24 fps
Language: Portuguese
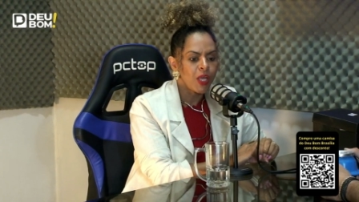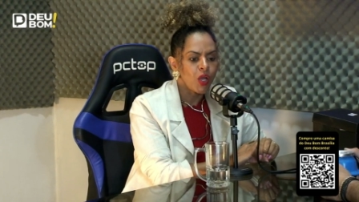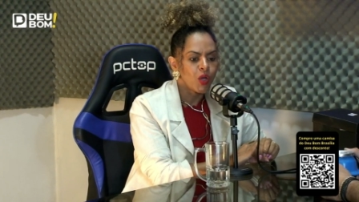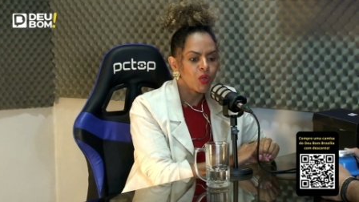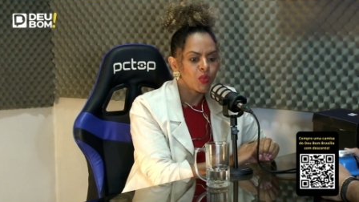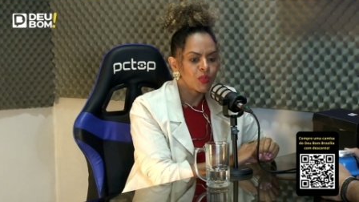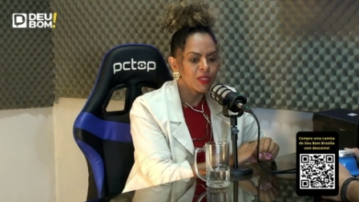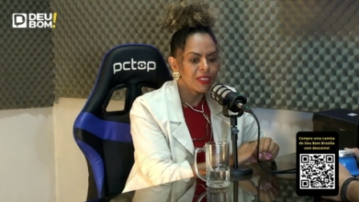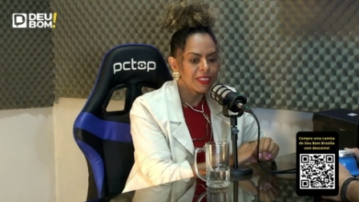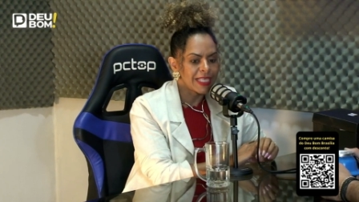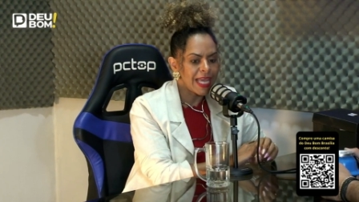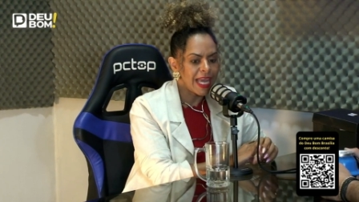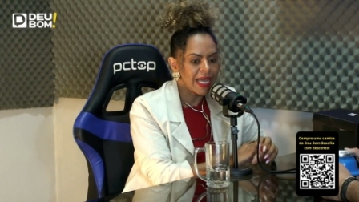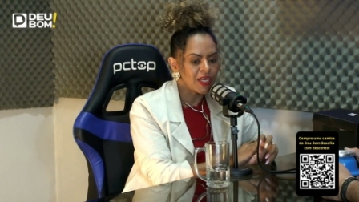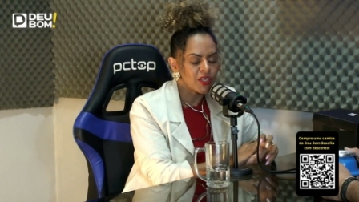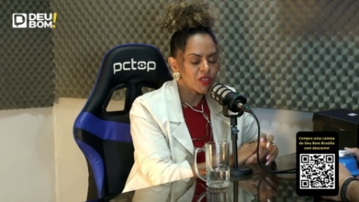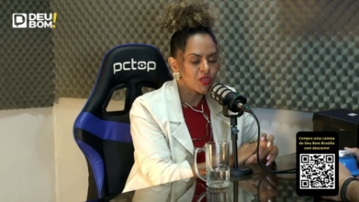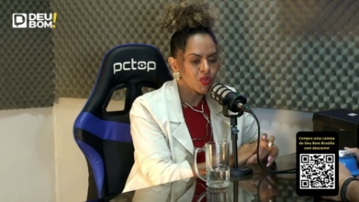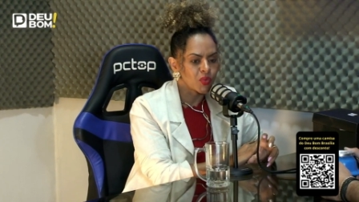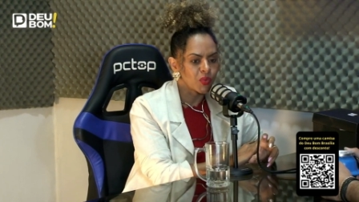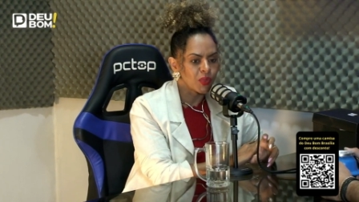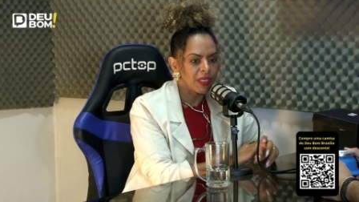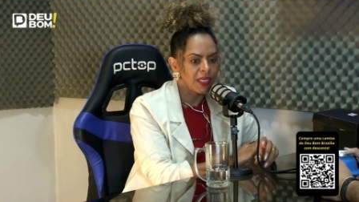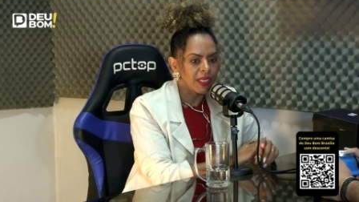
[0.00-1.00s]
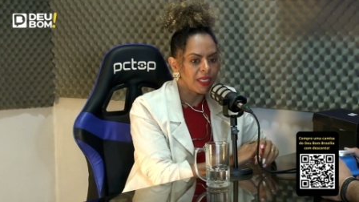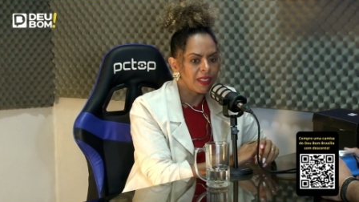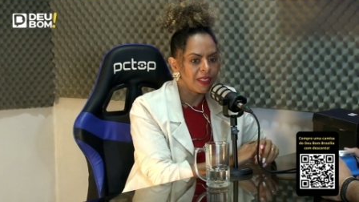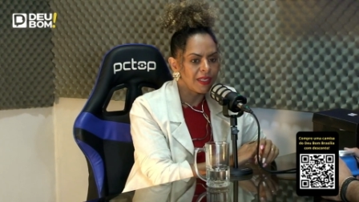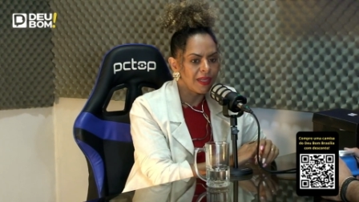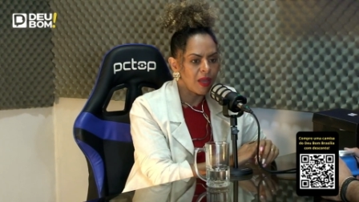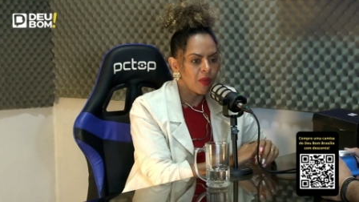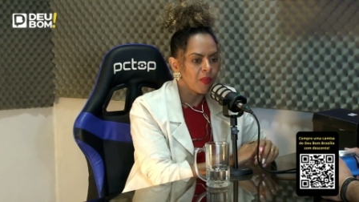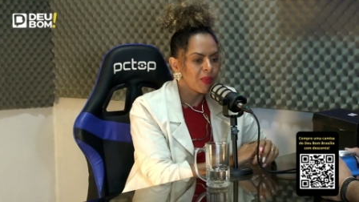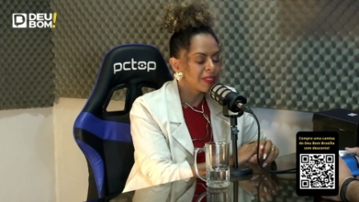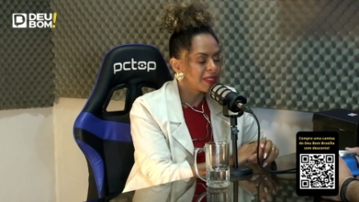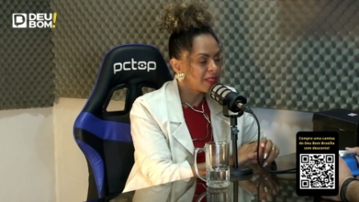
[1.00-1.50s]
O sexo, ele
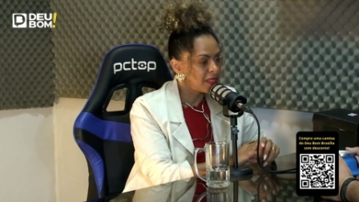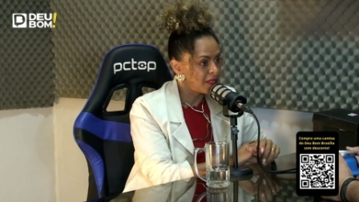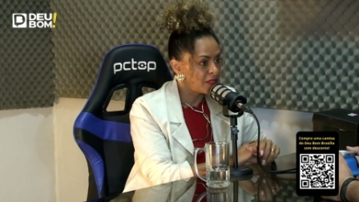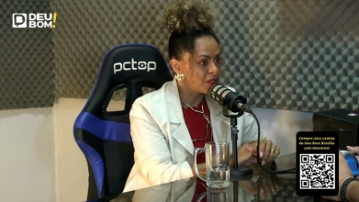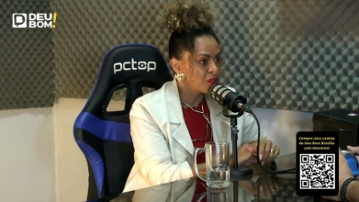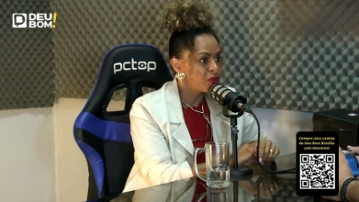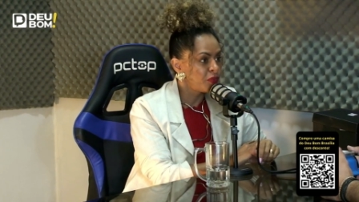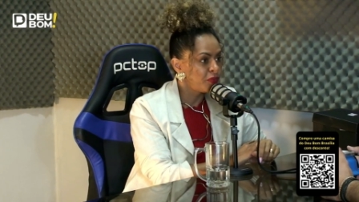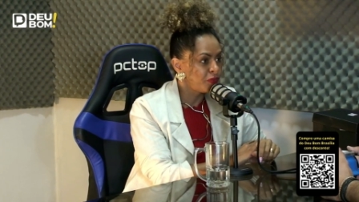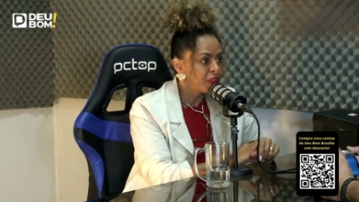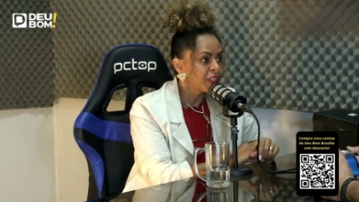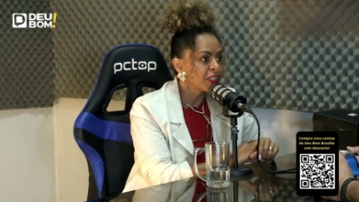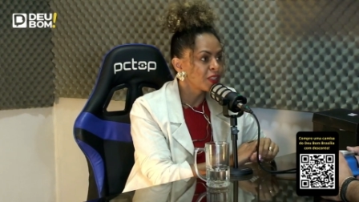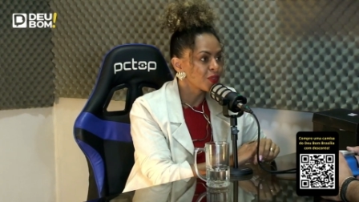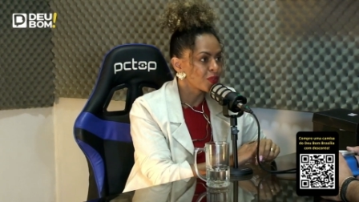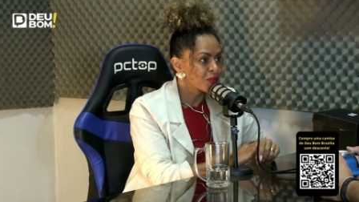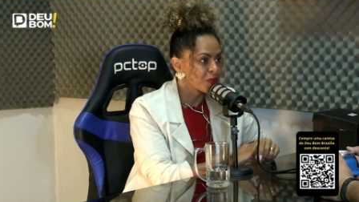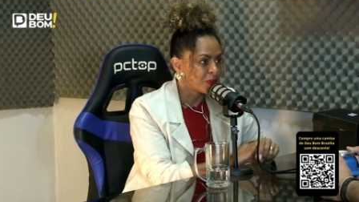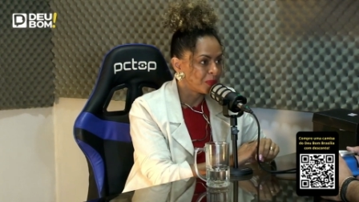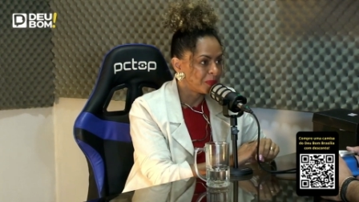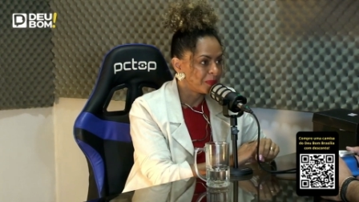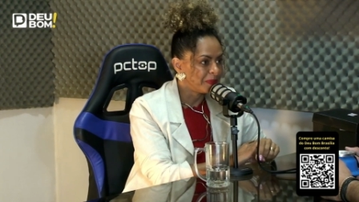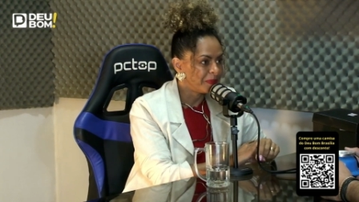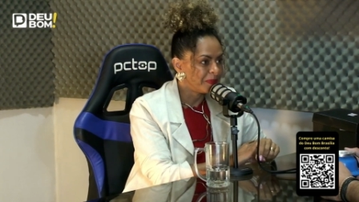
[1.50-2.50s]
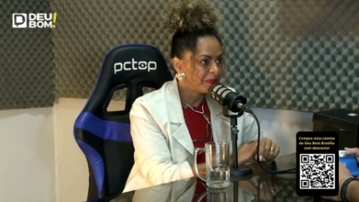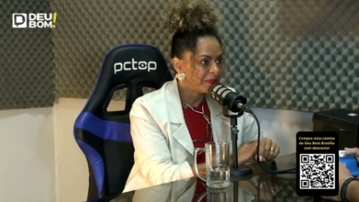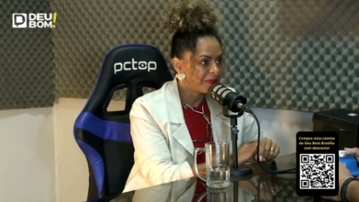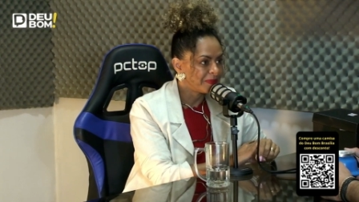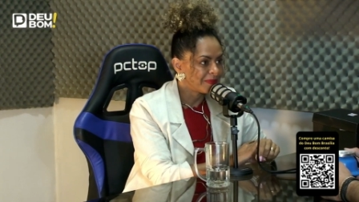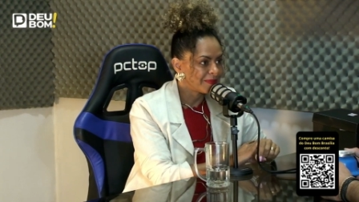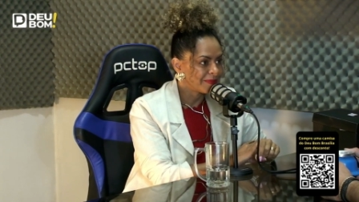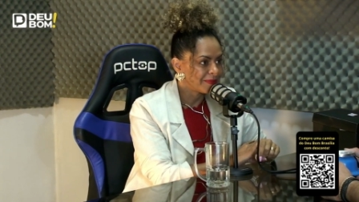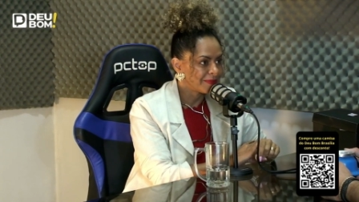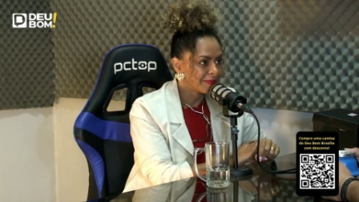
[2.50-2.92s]
é um exercício físico. Sim.